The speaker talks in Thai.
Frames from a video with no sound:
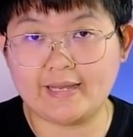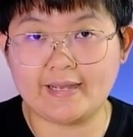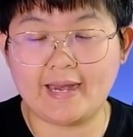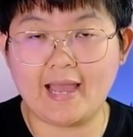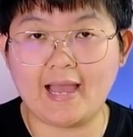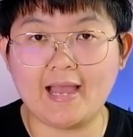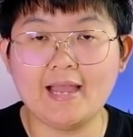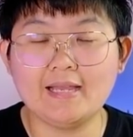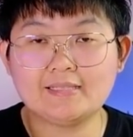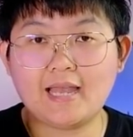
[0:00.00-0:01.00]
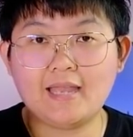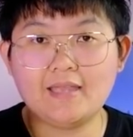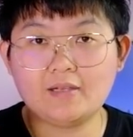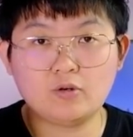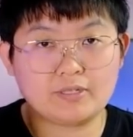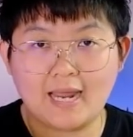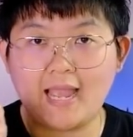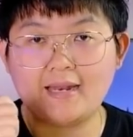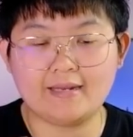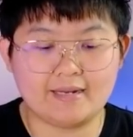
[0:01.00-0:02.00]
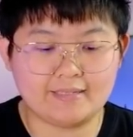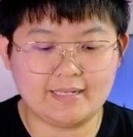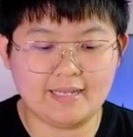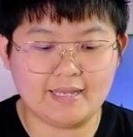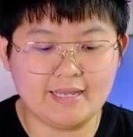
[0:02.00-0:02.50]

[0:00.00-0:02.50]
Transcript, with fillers: เลยนะคะใช้กดถ่ายเลยทันที